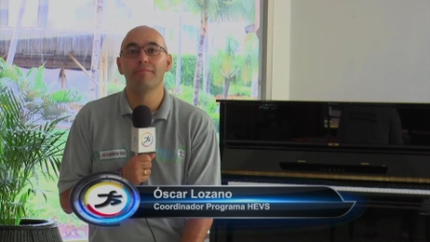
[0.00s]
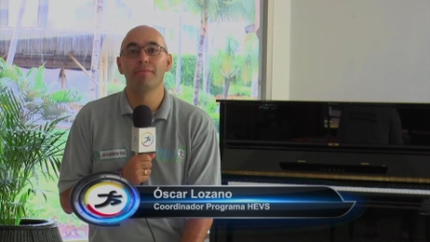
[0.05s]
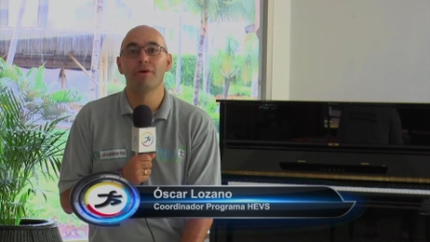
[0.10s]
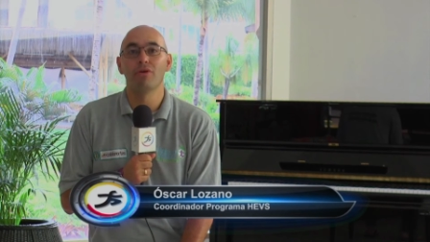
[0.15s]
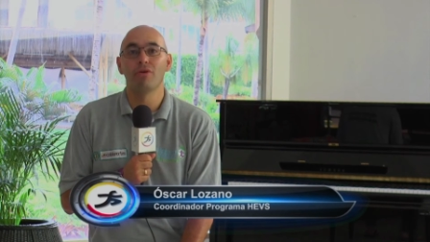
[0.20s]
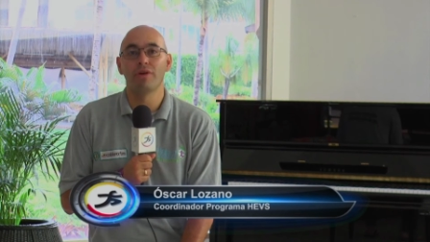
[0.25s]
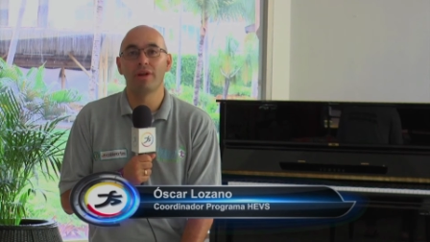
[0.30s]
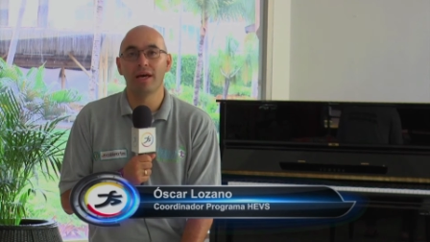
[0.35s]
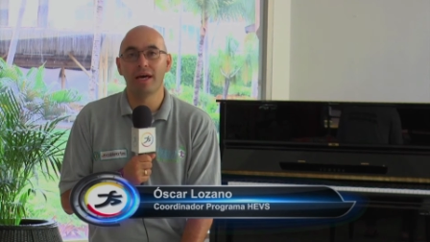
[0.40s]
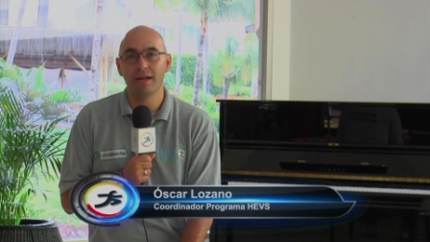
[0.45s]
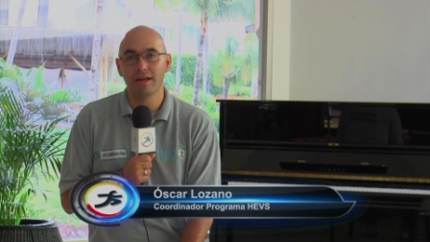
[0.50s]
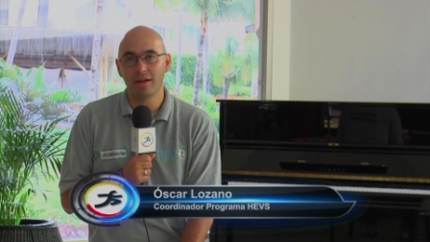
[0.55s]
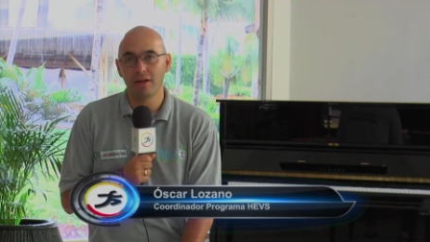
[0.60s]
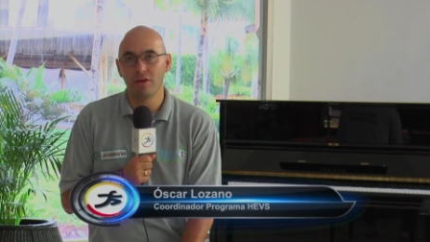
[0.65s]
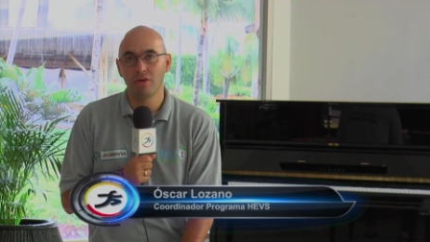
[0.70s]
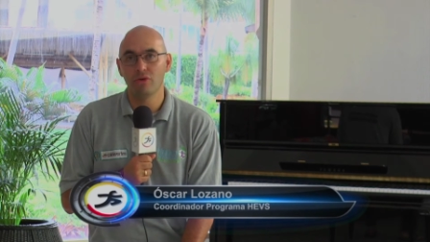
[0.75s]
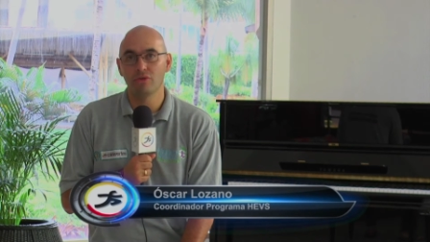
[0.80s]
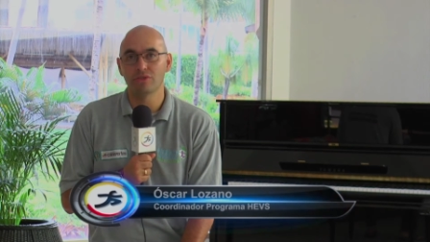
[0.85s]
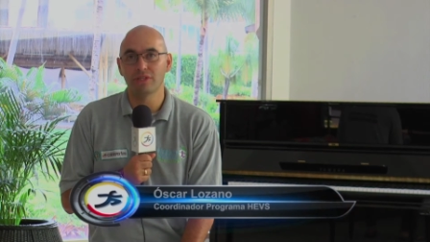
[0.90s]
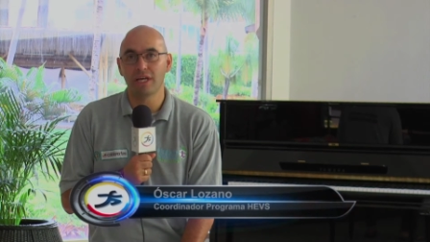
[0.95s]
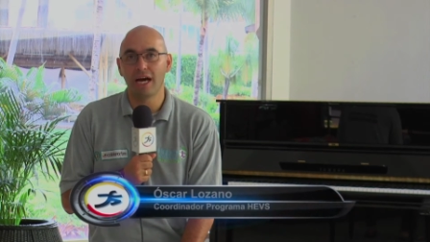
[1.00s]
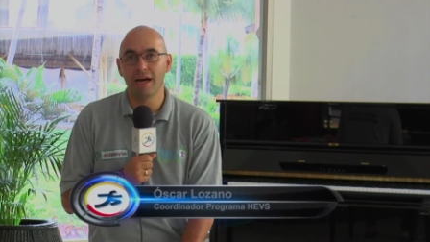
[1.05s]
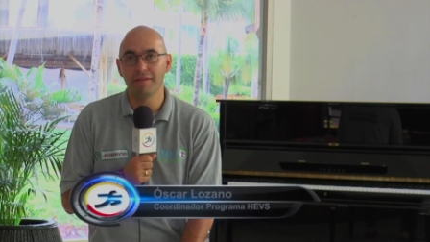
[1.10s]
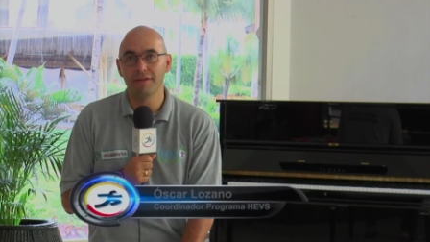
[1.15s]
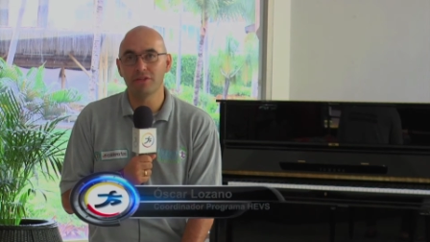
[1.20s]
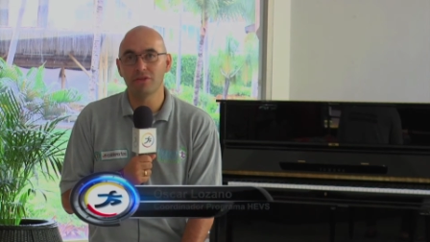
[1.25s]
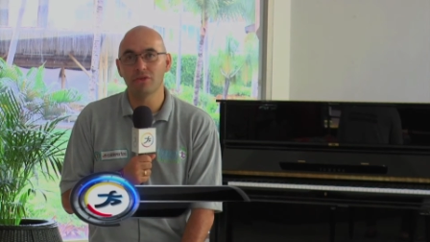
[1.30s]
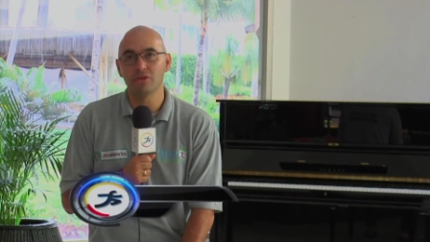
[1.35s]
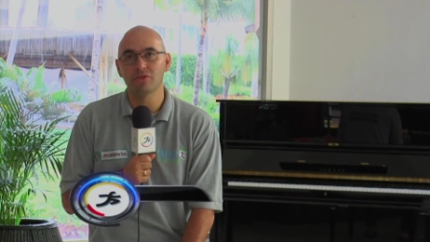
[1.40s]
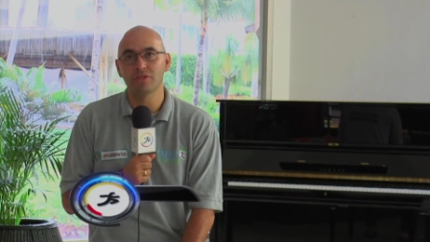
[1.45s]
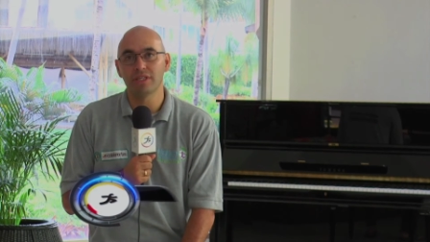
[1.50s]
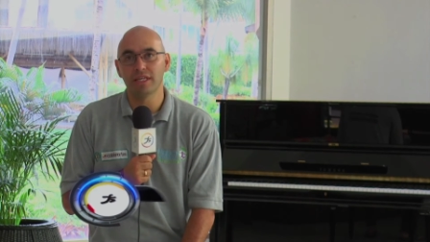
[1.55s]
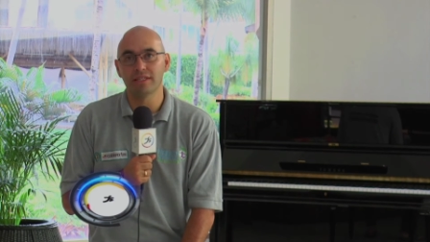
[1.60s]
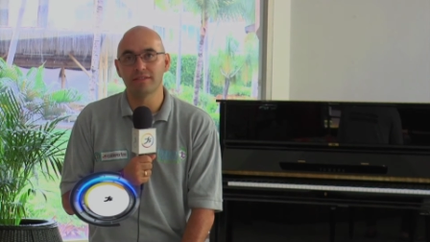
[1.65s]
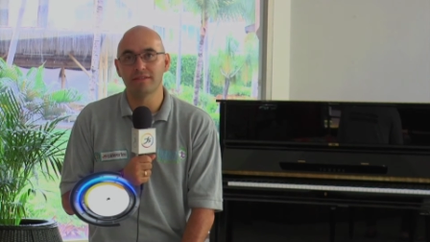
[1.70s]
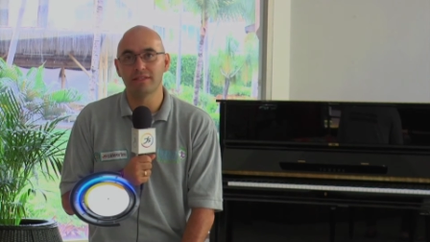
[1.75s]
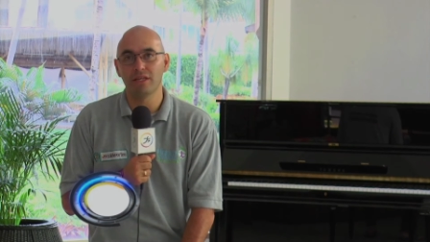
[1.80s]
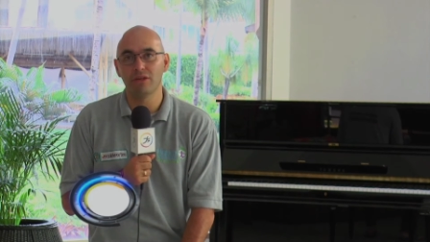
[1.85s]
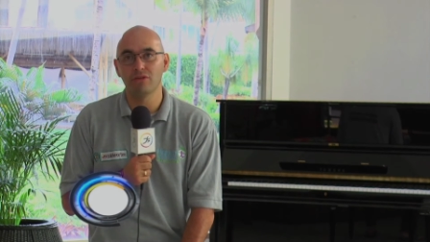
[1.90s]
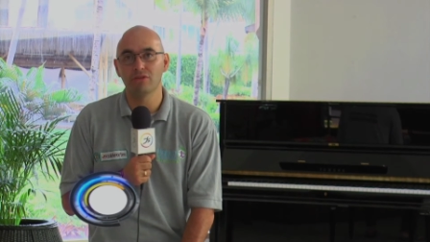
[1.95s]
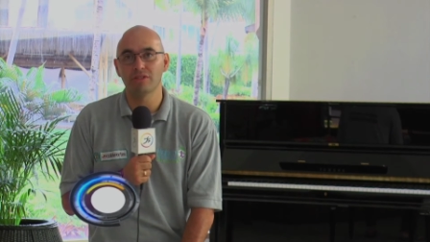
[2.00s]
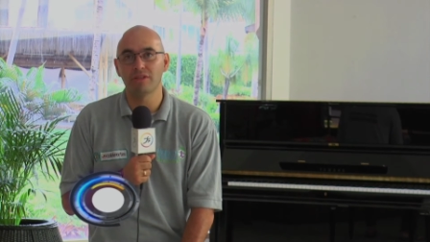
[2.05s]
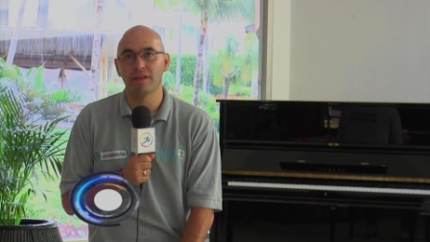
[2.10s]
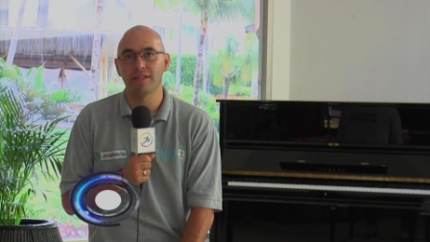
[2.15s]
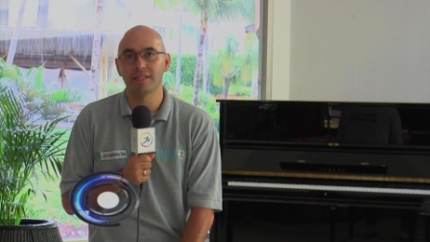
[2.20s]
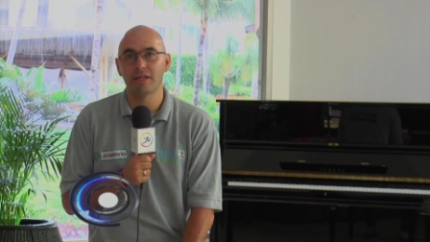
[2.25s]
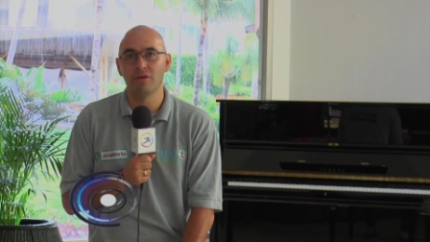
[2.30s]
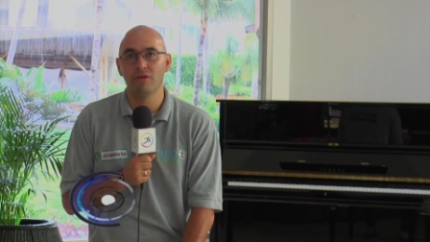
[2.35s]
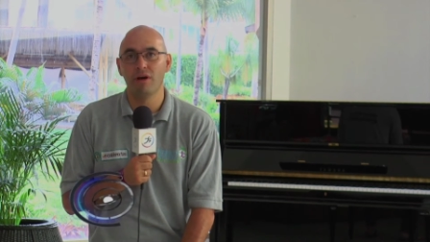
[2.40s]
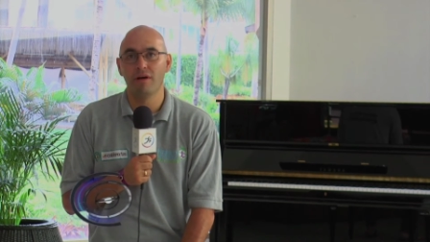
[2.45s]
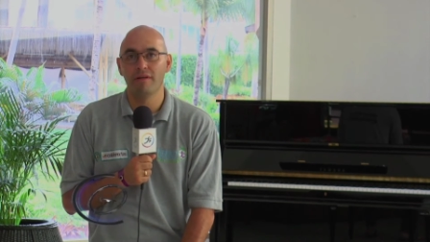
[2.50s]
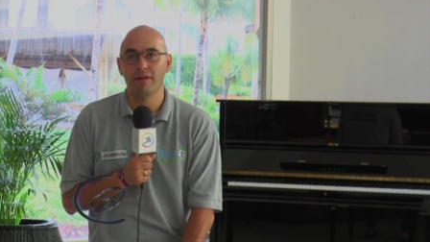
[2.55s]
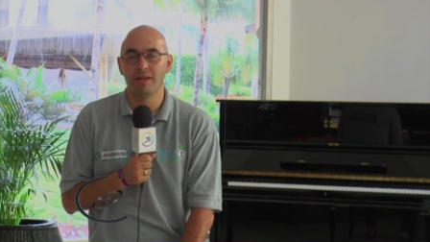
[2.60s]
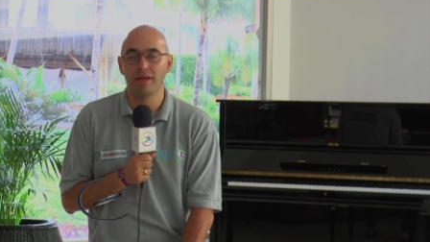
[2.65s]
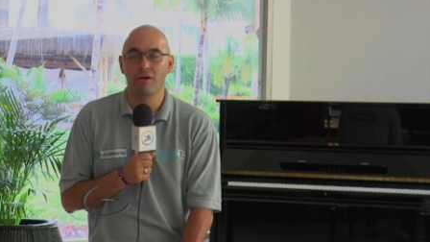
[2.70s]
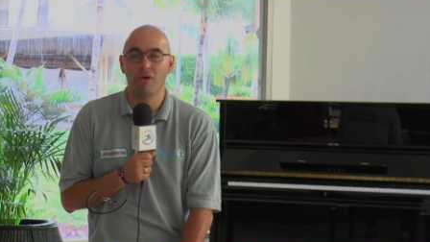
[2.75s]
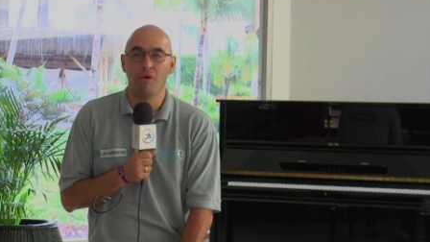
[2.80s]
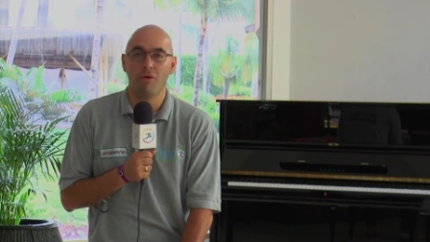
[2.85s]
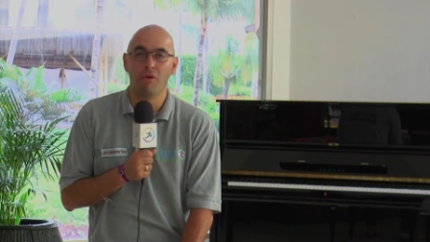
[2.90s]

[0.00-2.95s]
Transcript: mejorar los hábitos y estilos de vida saludable,